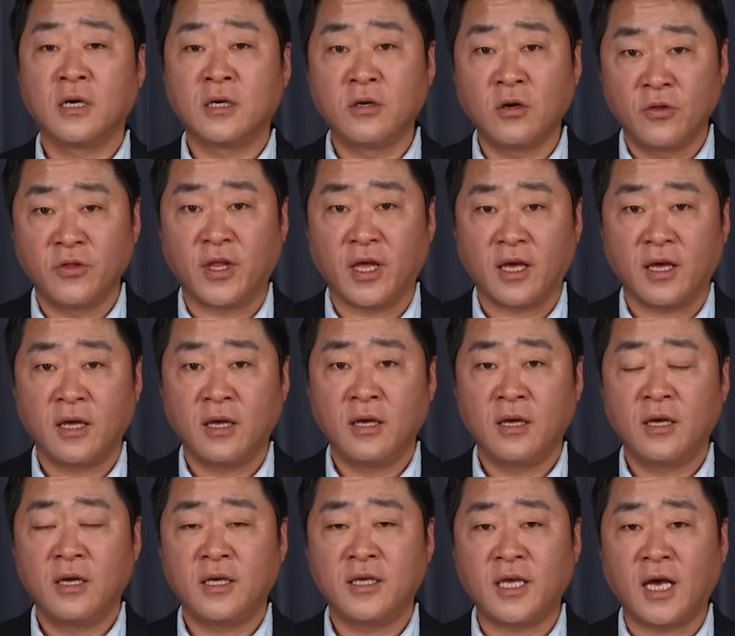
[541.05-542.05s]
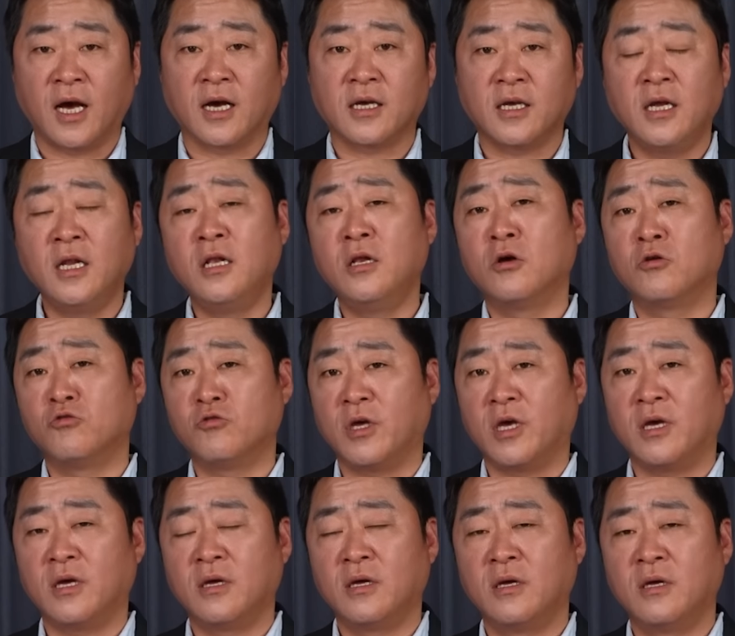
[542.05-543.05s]
그런데 약 일 년
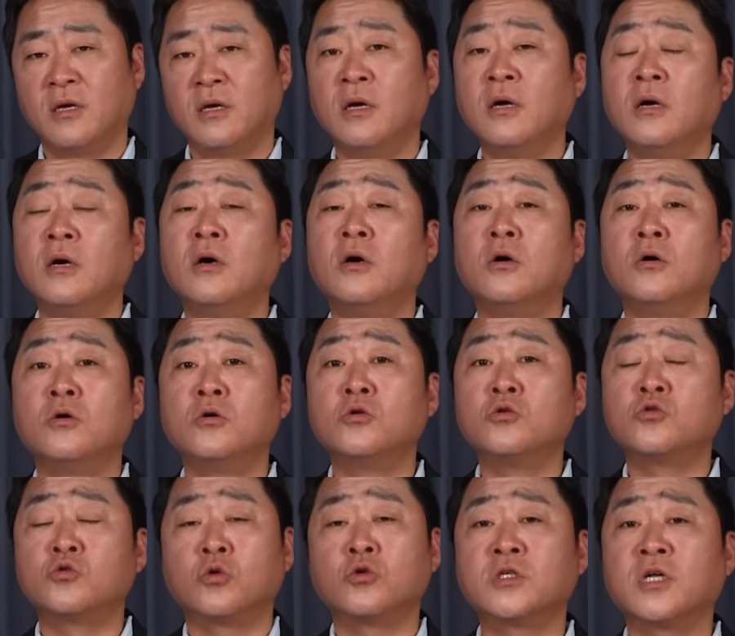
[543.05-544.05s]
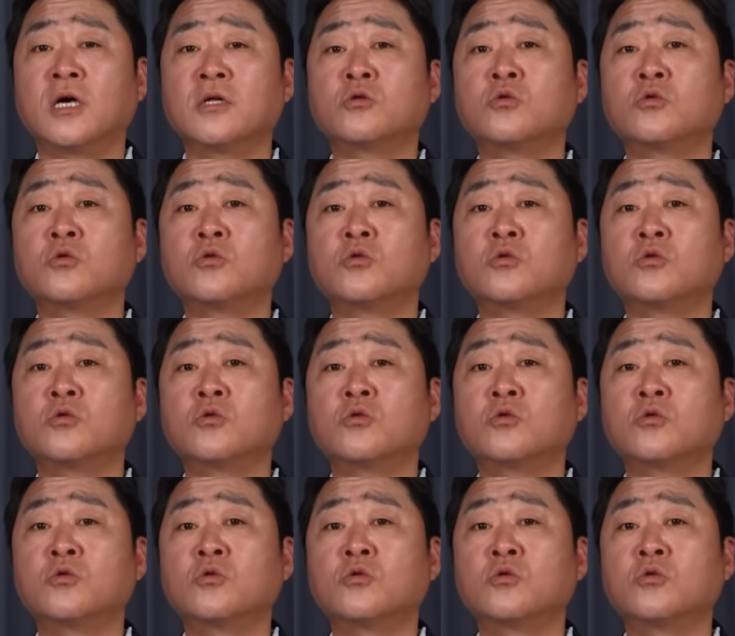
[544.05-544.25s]
후에 조사